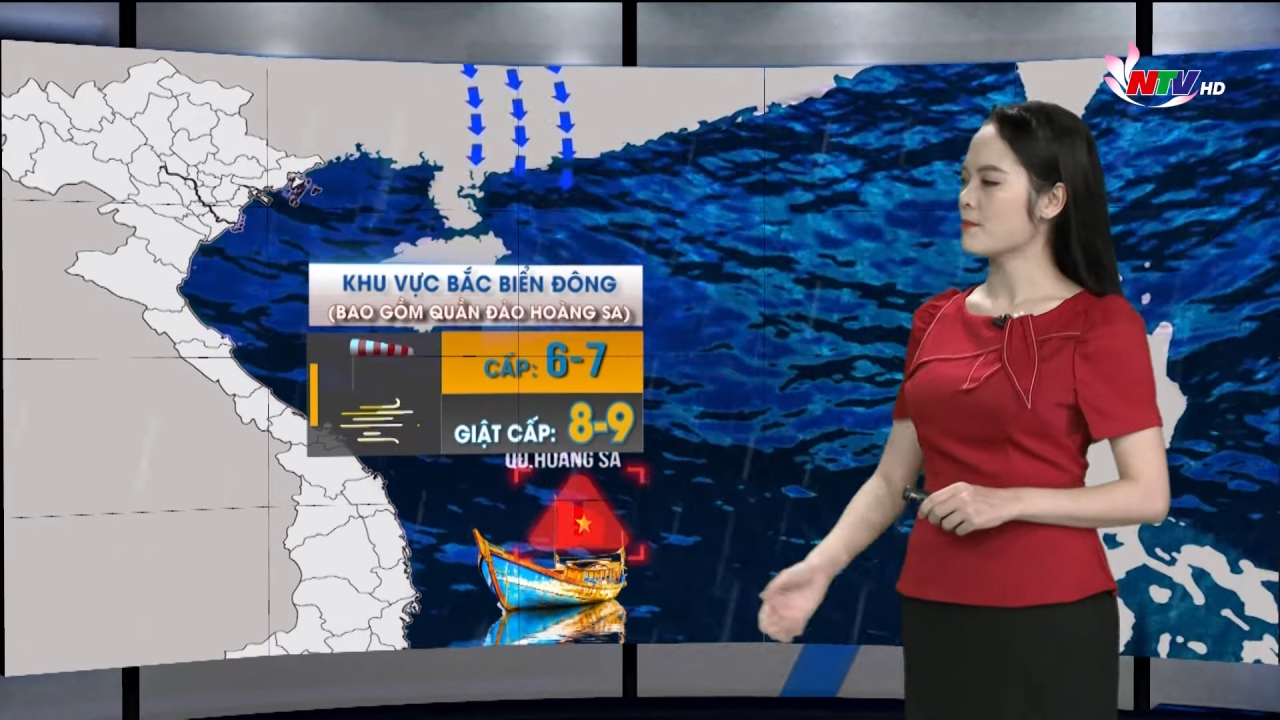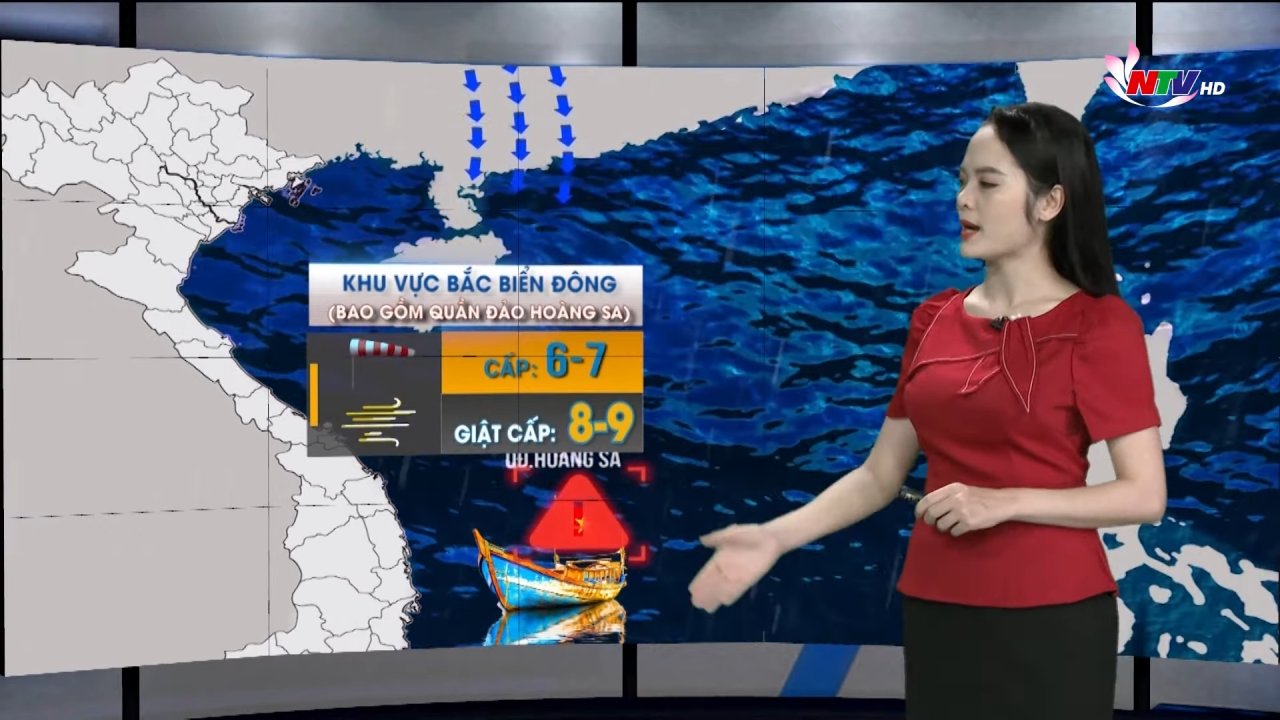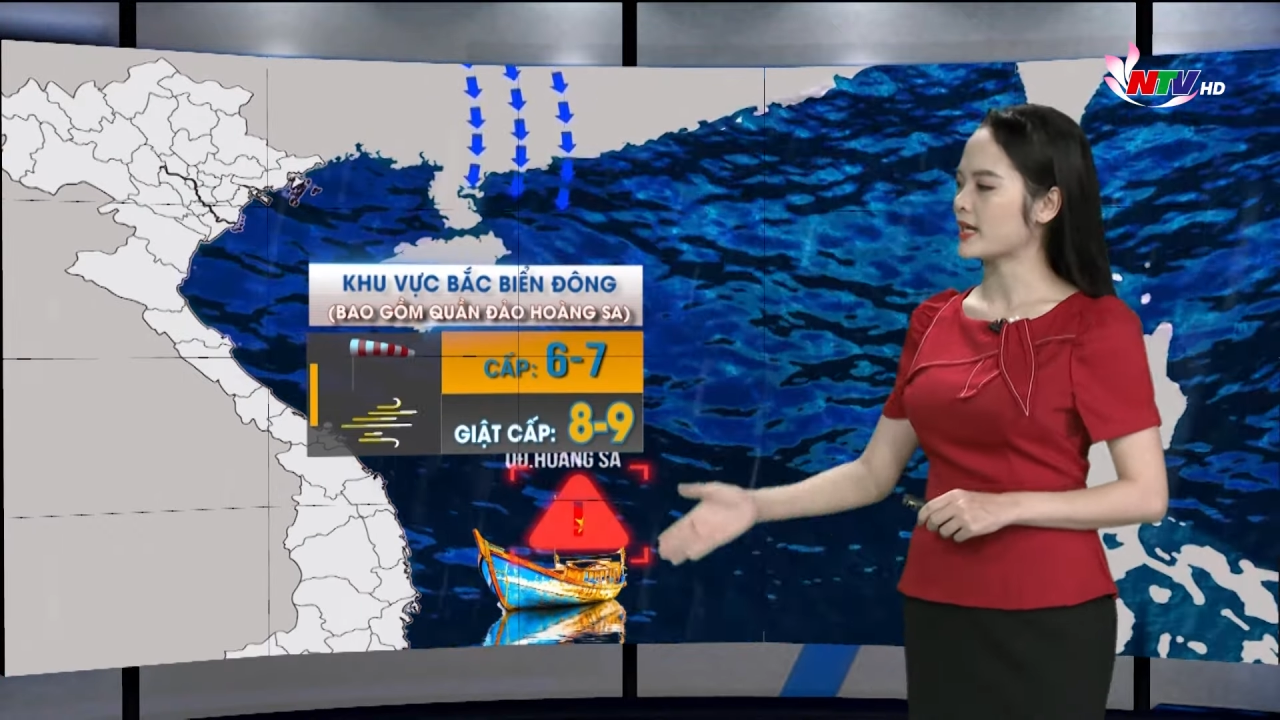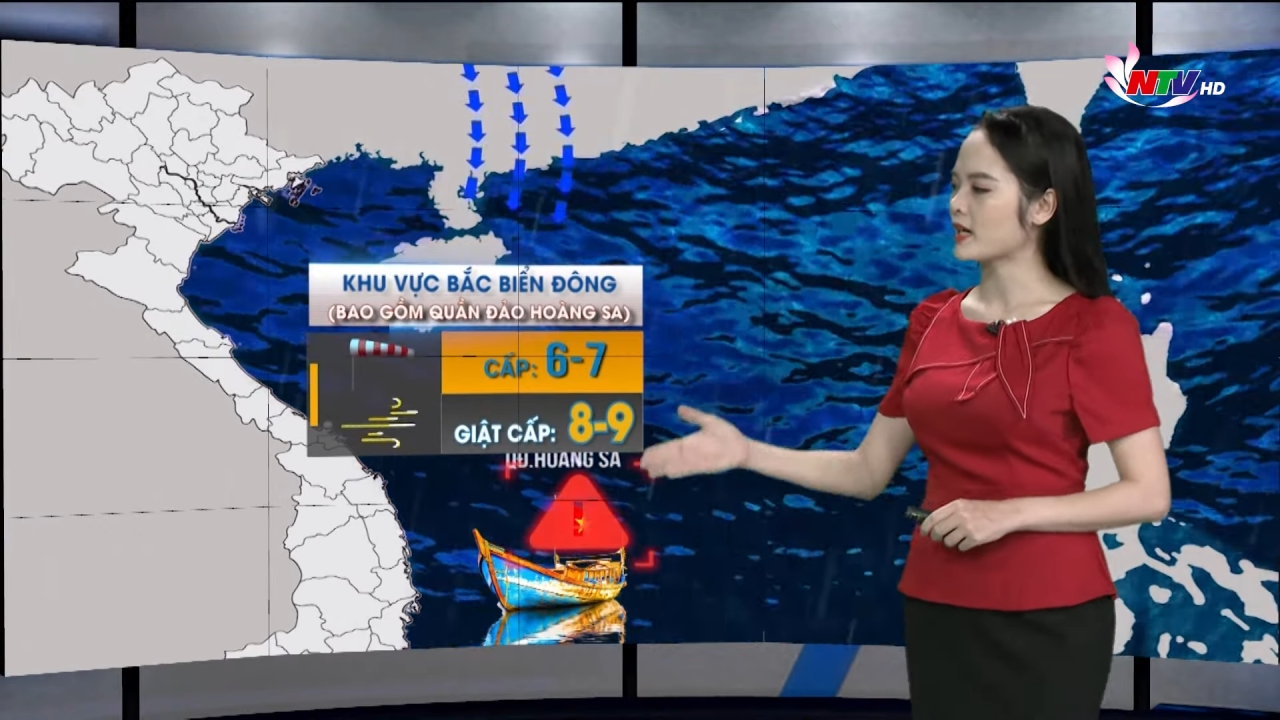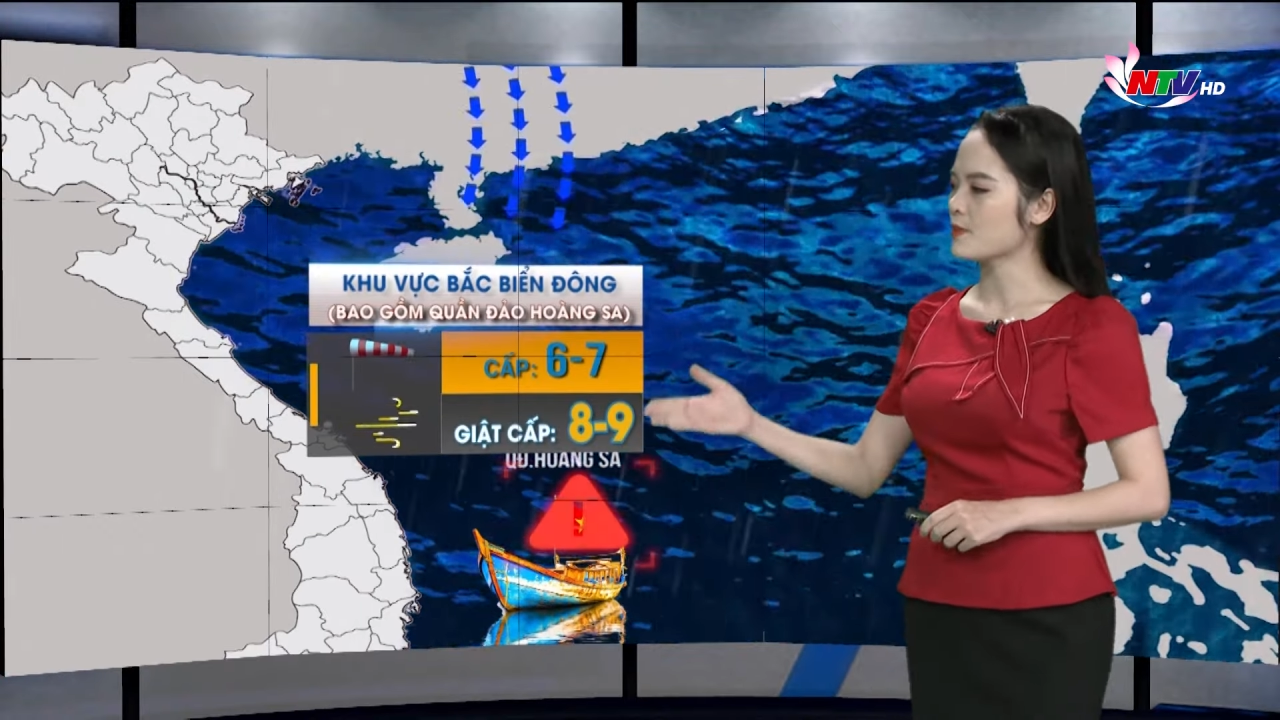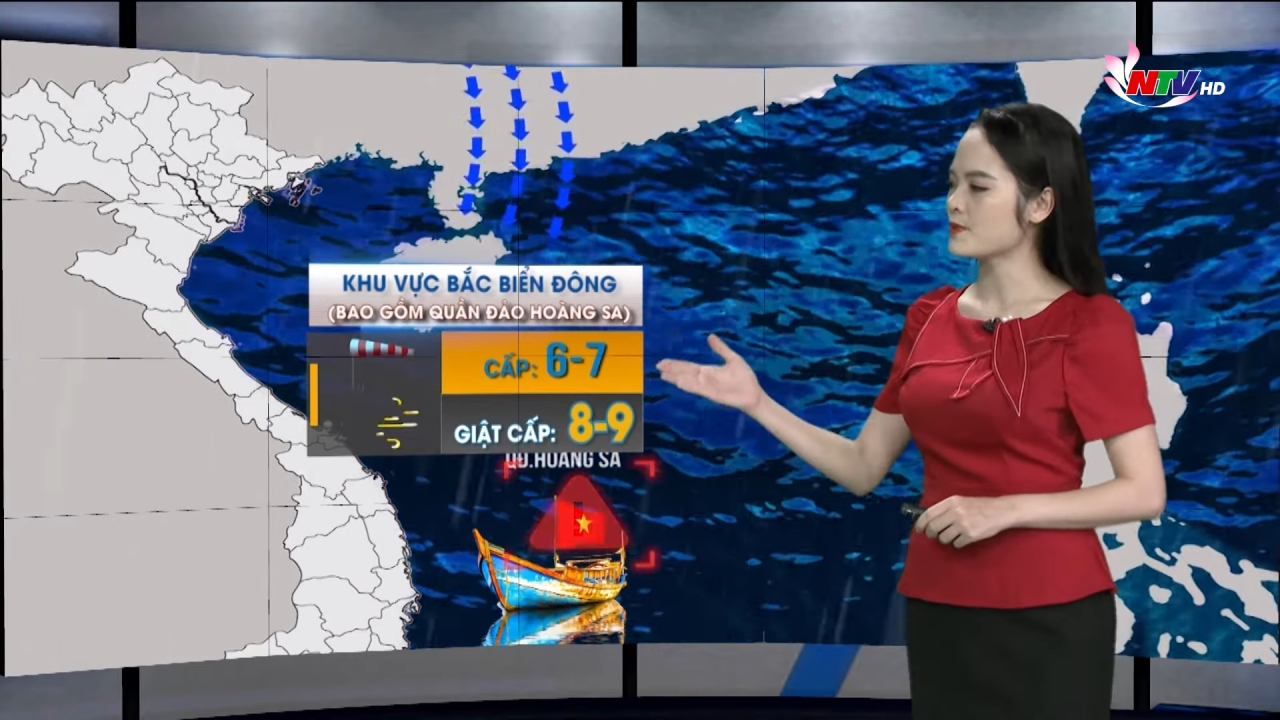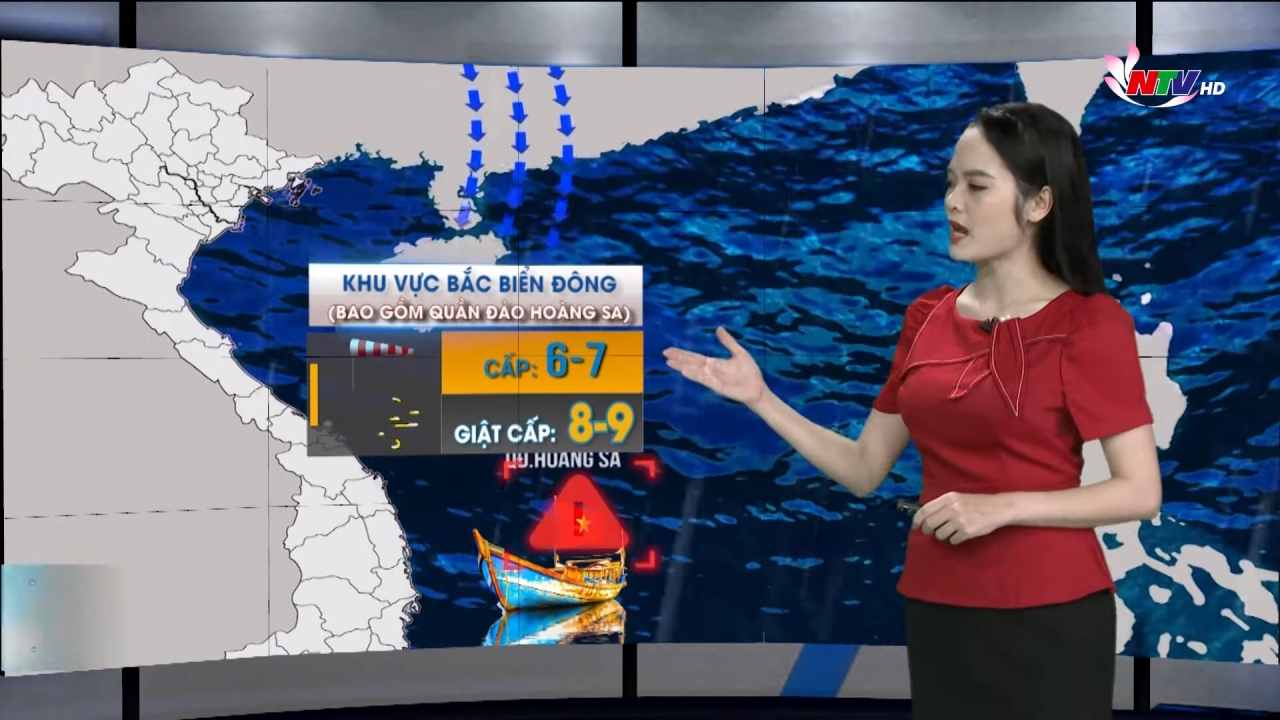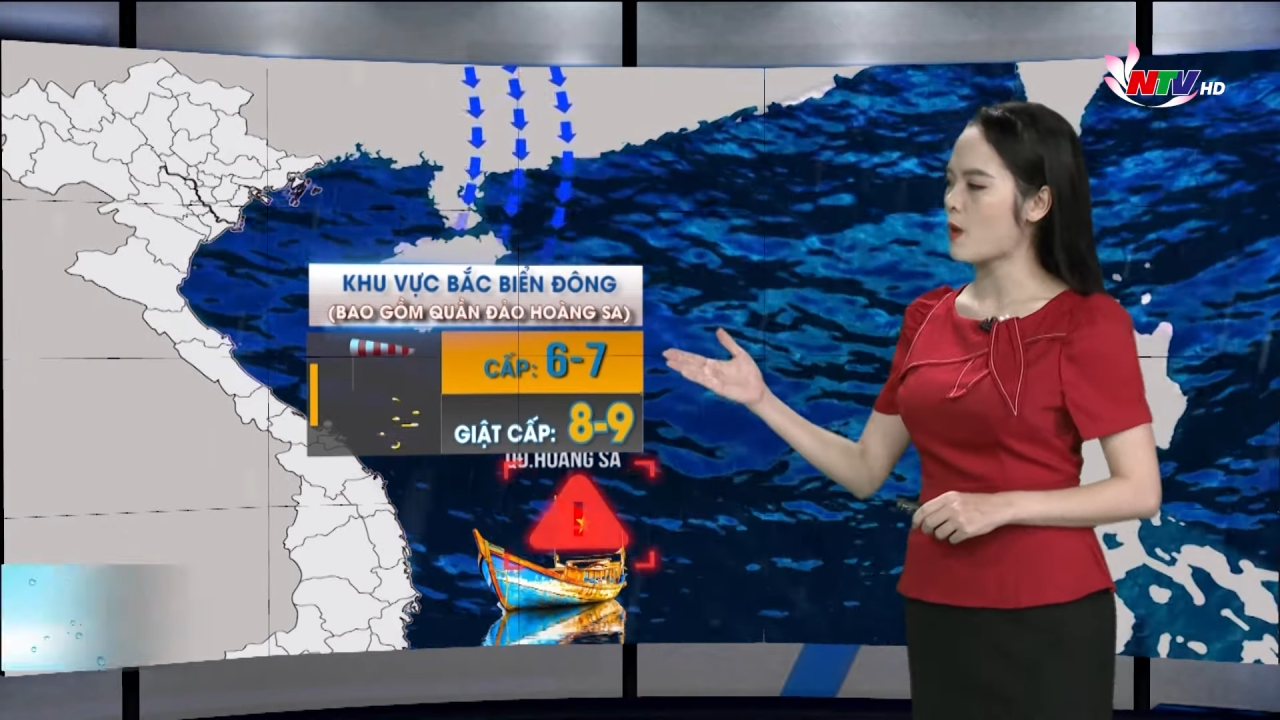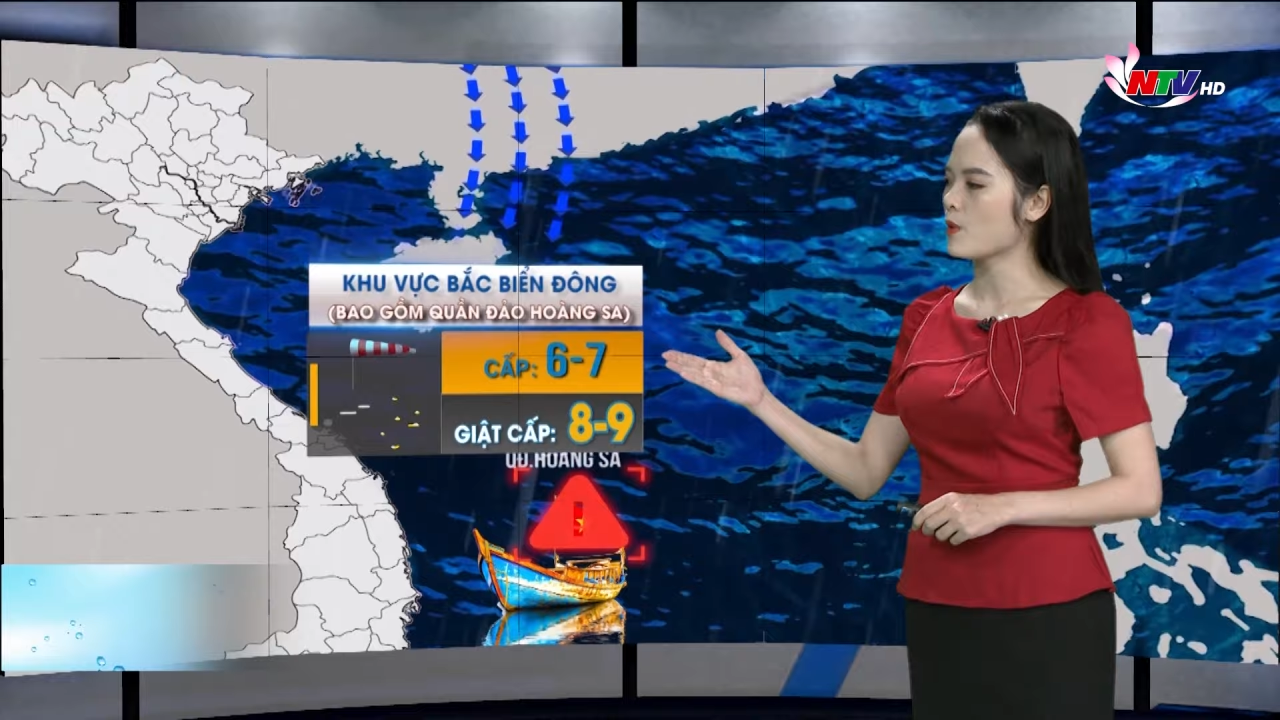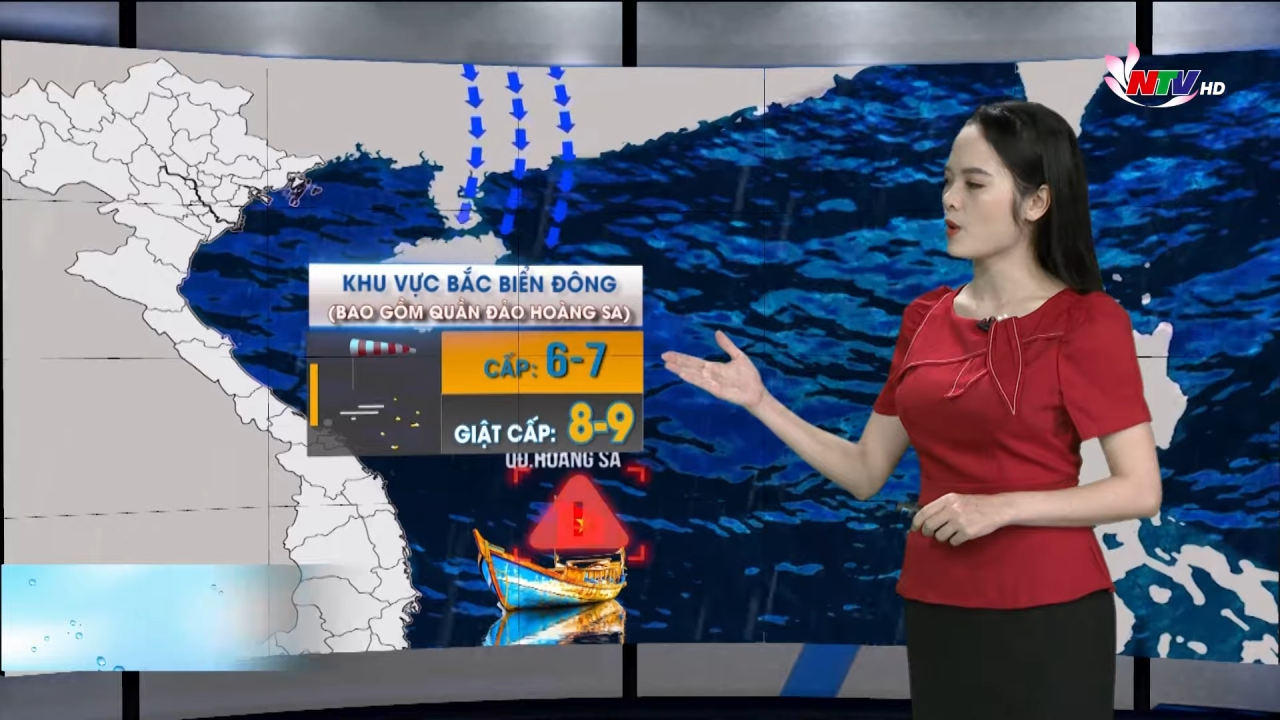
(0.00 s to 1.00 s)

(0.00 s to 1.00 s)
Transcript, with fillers: mạnh cấp 6,